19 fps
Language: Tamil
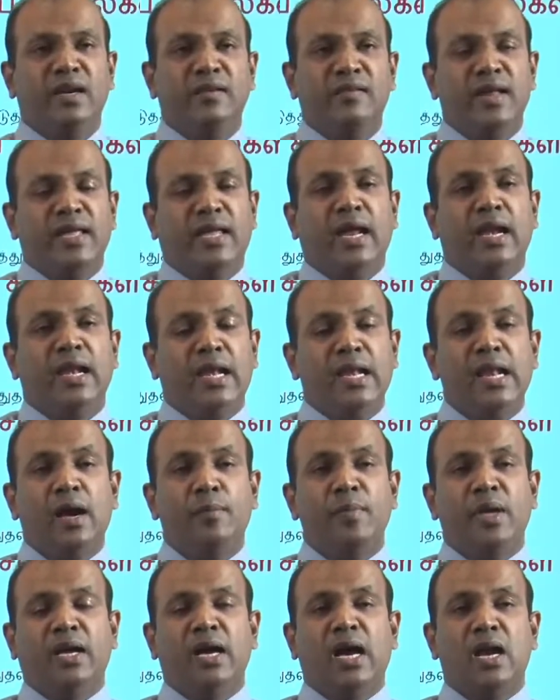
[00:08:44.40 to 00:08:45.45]
நடவடிக்கைகள்
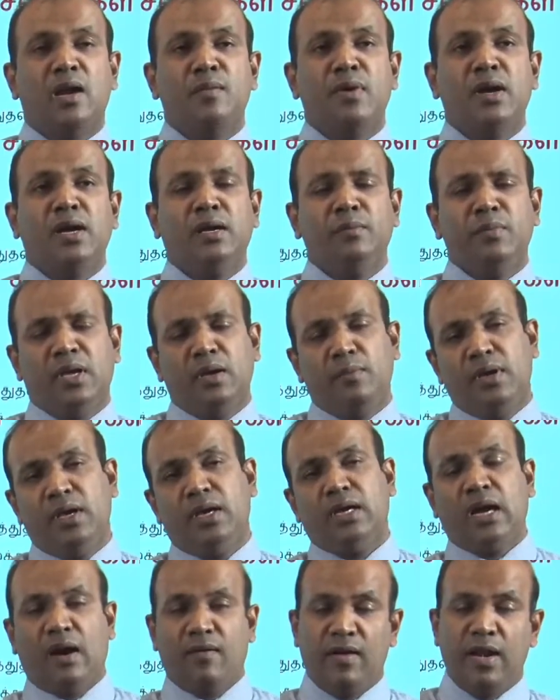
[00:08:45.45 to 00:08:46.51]
இல்லாமை காரணமாக மிக மிக
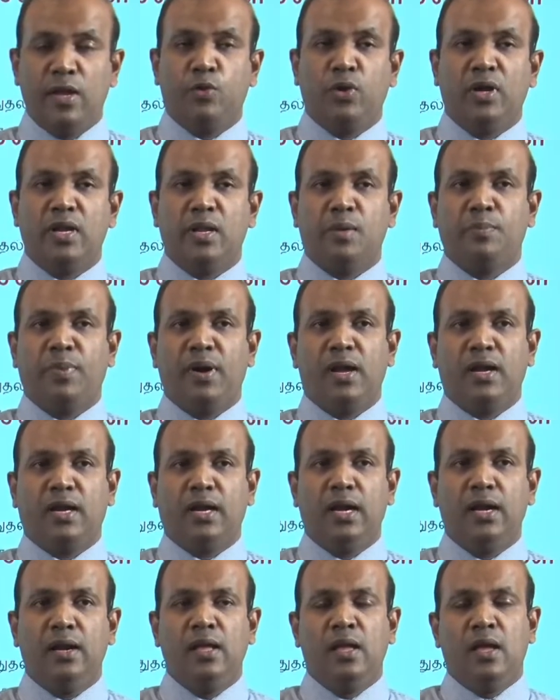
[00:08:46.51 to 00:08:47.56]
கவலையுடன்
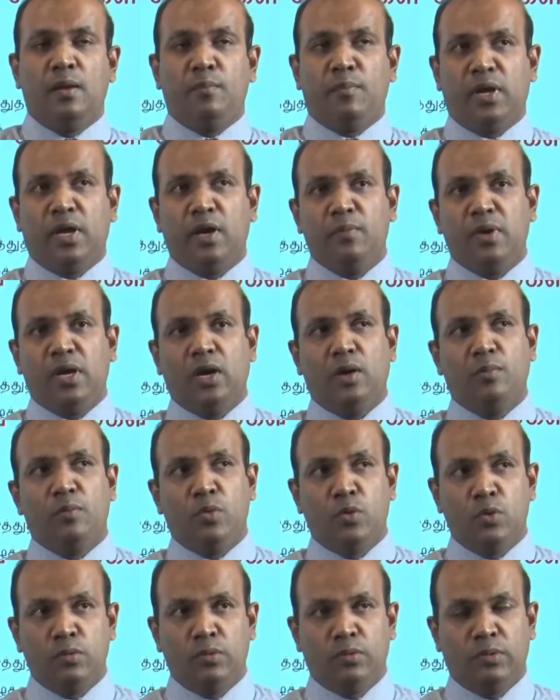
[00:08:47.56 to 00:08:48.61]
இருப்பார்கள் மிக மிக
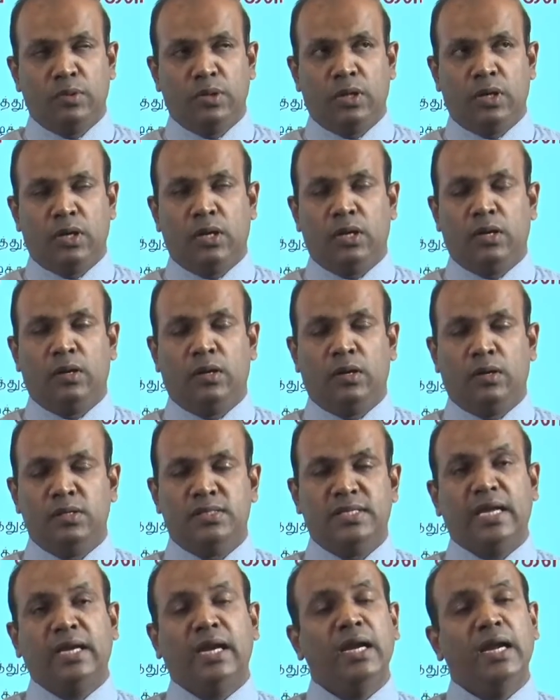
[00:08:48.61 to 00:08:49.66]

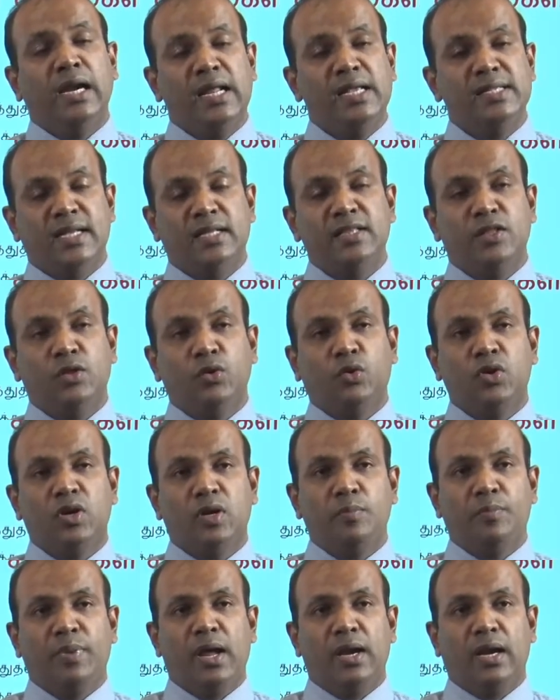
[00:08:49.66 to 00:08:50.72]
சிக்கல்களை சந்தித்துக்
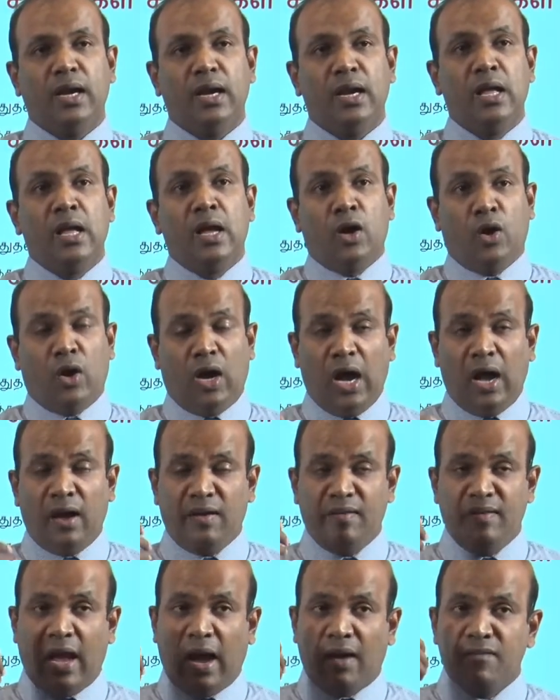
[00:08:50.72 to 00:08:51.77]
கொண்டிருப்பார்கள்
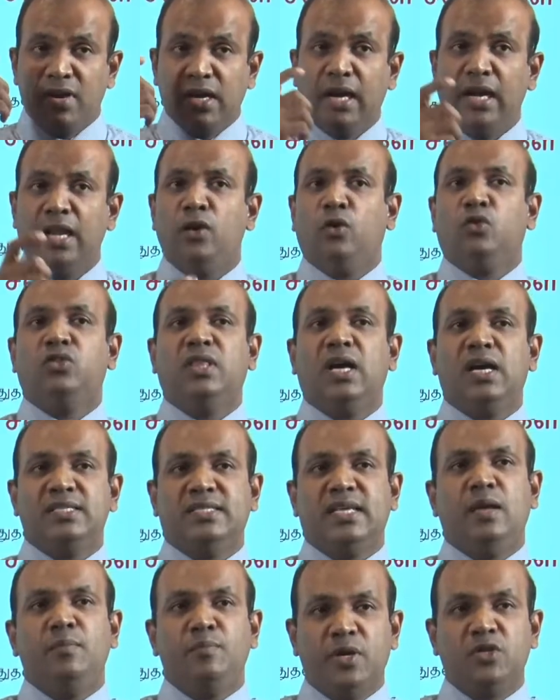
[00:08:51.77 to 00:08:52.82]
ஆகவே அவர்களின் ஒத்தாசையும்